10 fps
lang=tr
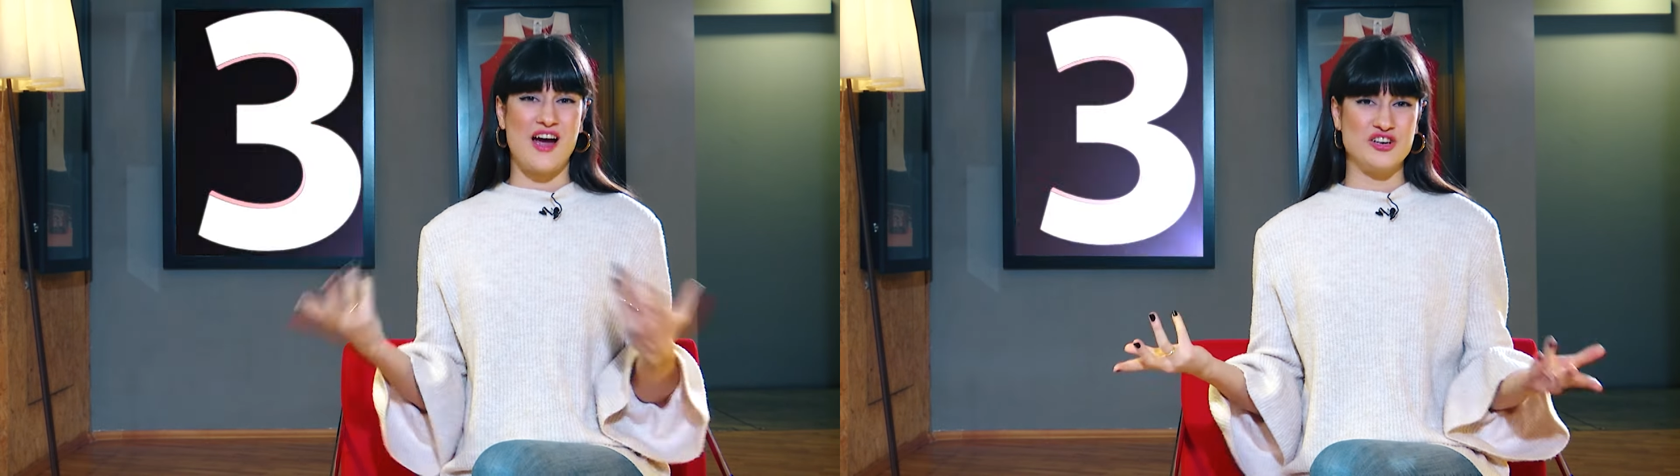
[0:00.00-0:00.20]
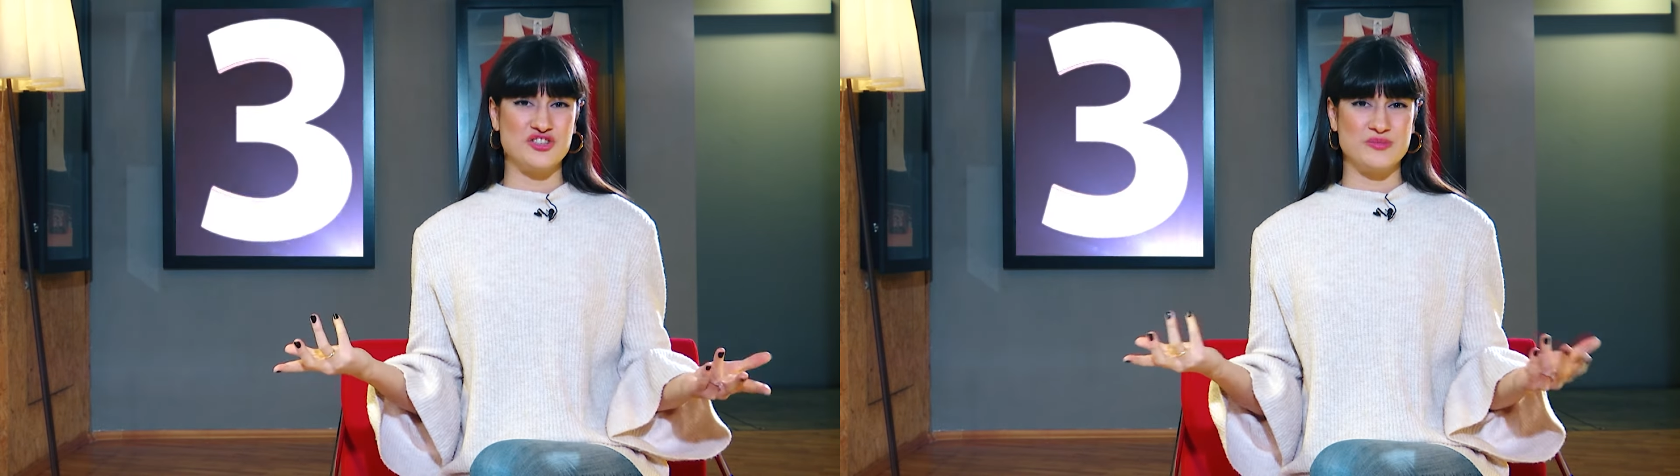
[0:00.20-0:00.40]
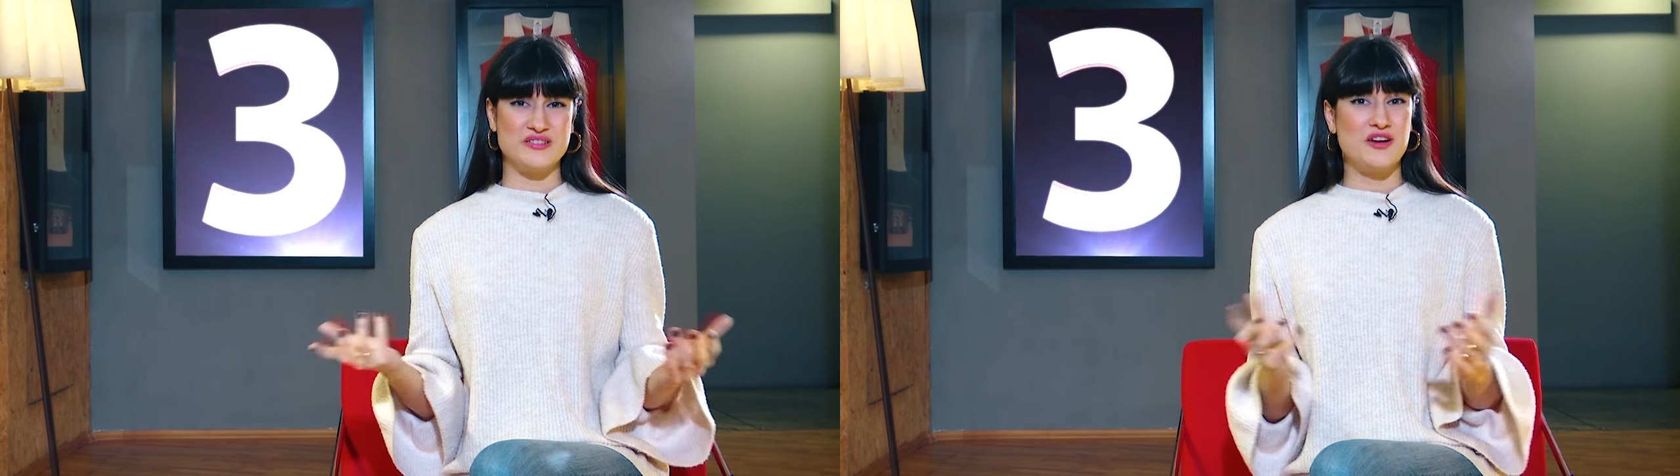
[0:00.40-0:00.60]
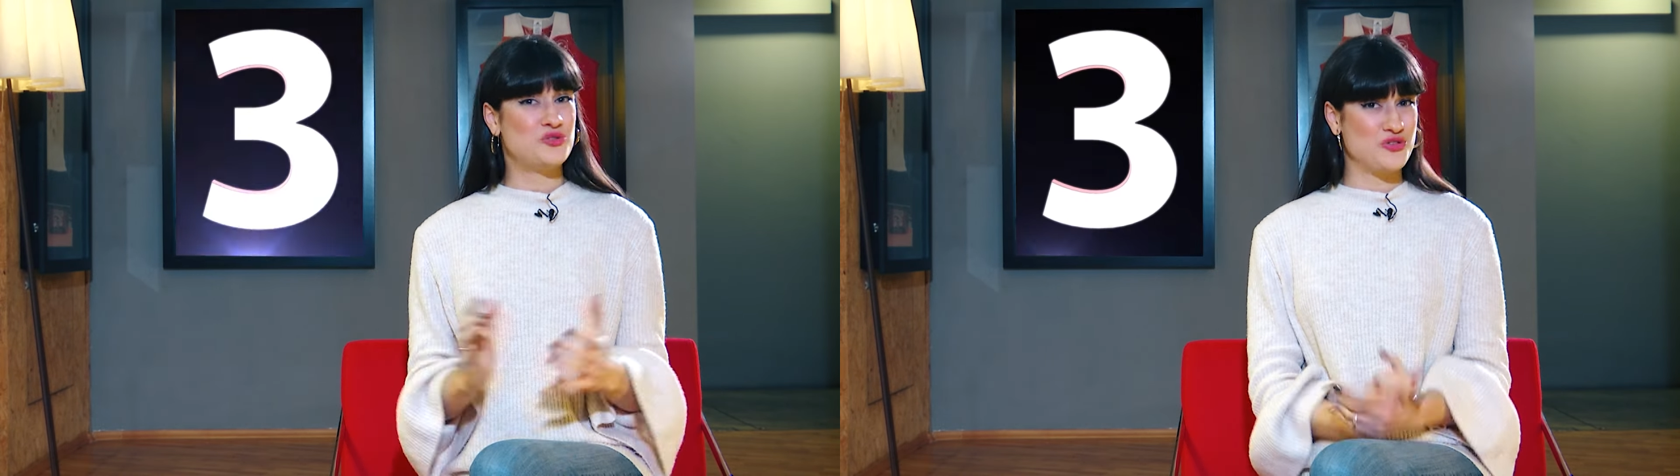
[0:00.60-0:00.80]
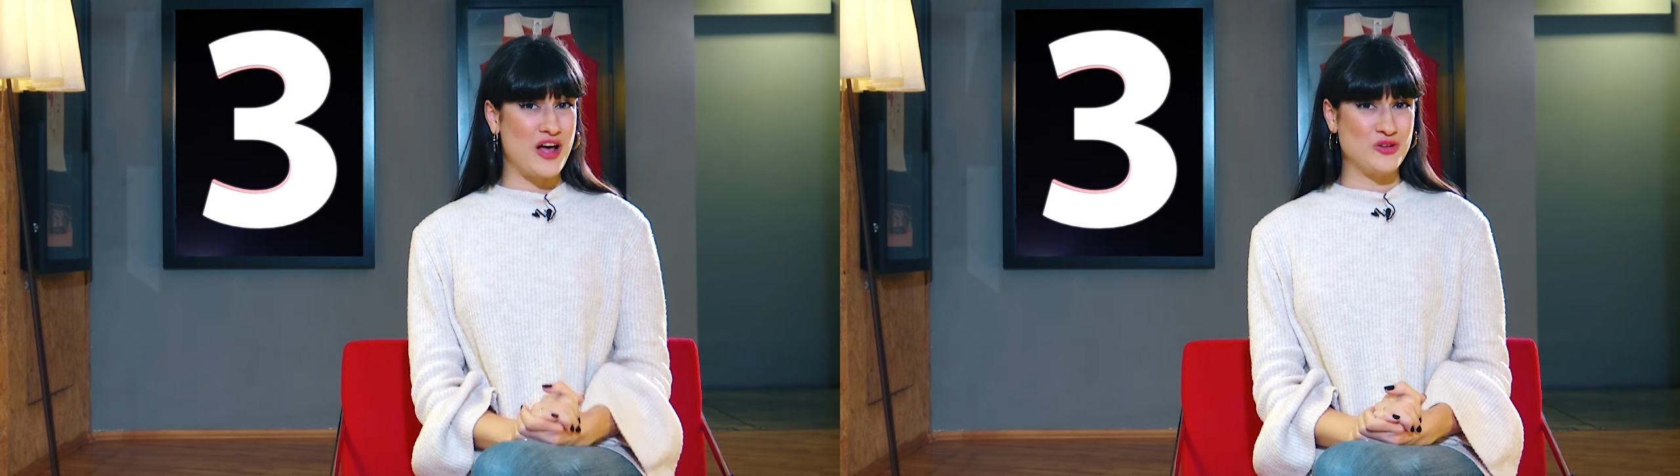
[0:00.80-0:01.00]
karşımıza
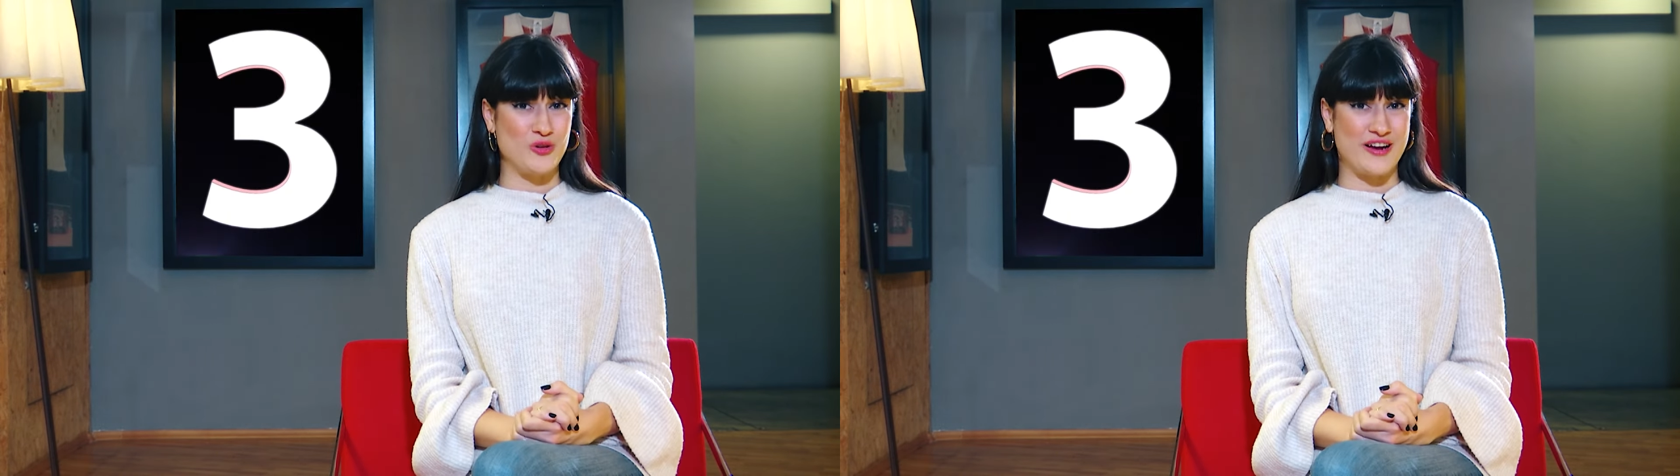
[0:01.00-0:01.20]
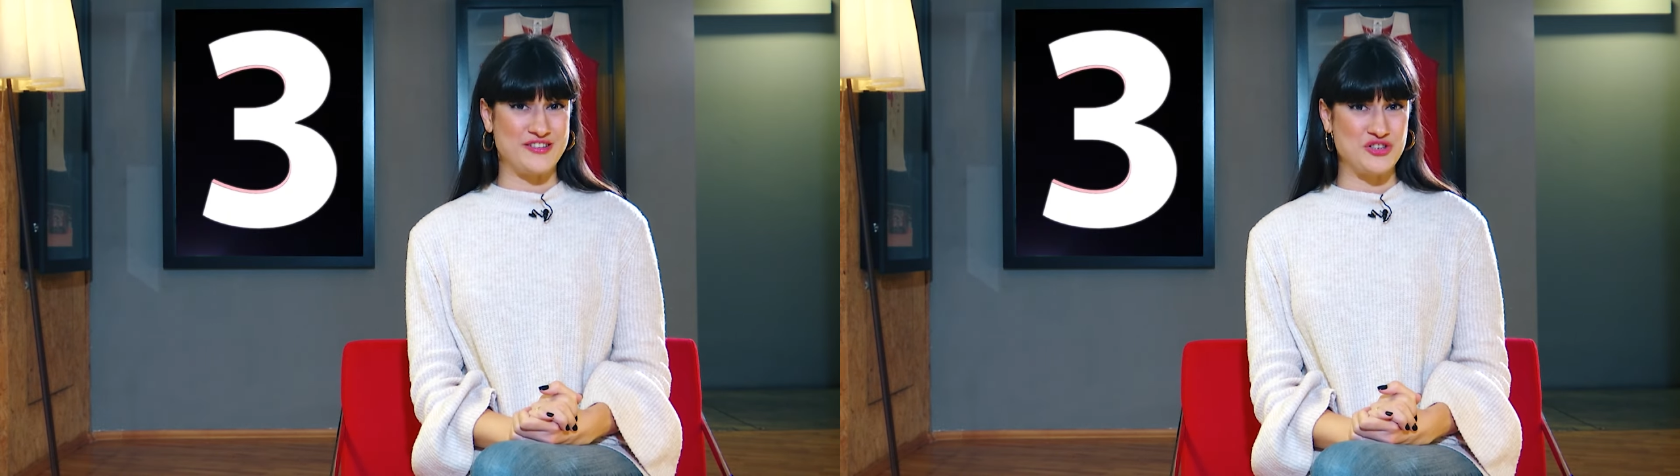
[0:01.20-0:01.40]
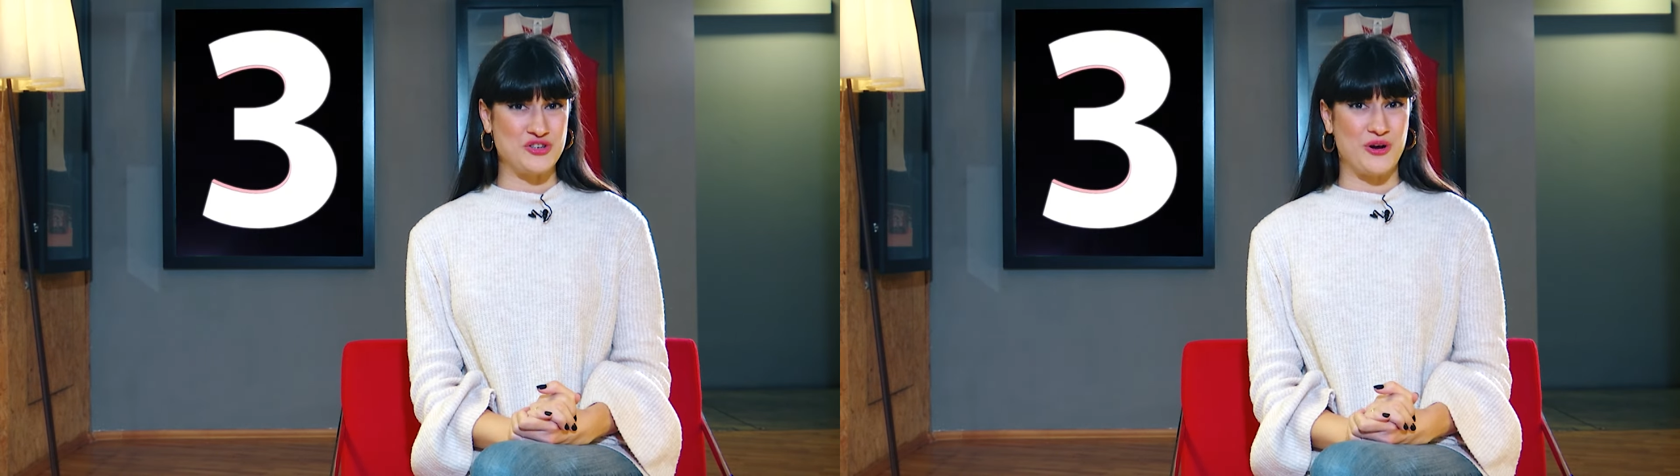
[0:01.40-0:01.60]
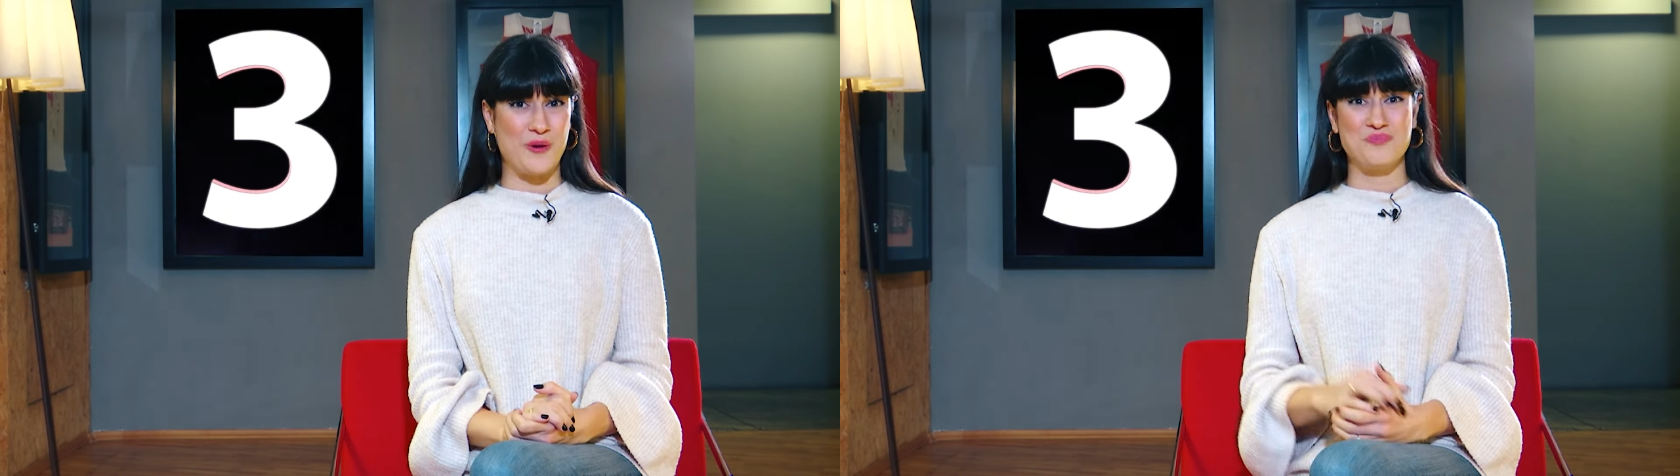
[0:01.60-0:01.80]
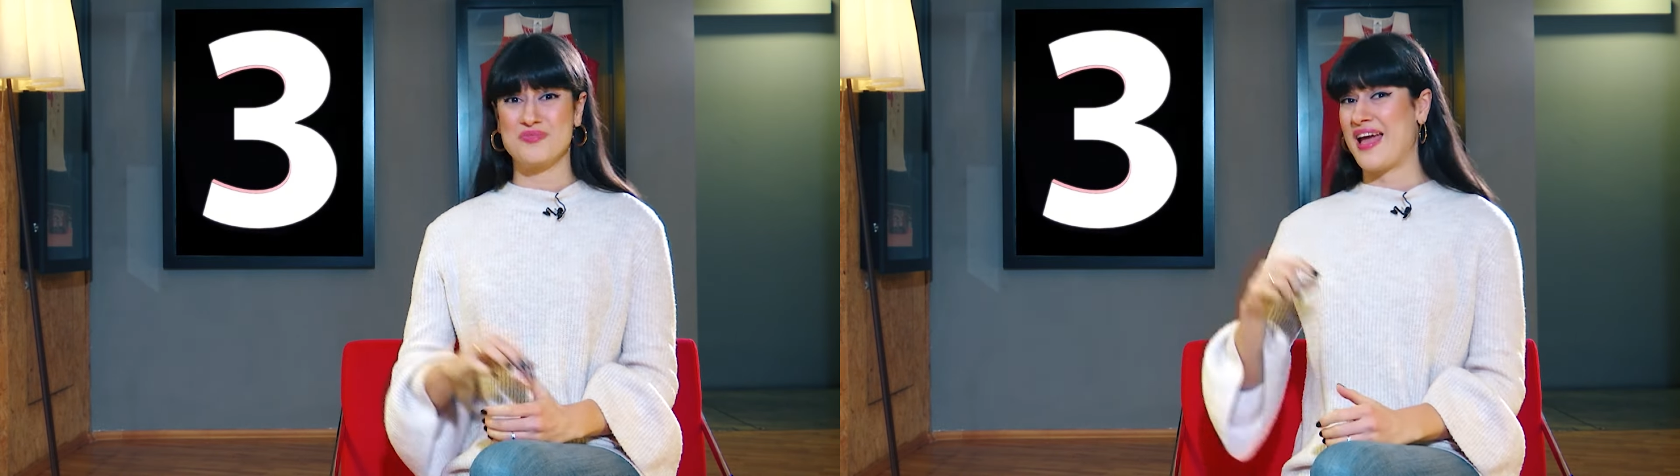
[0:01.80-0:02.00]
Ronaldo'lar çıkıyor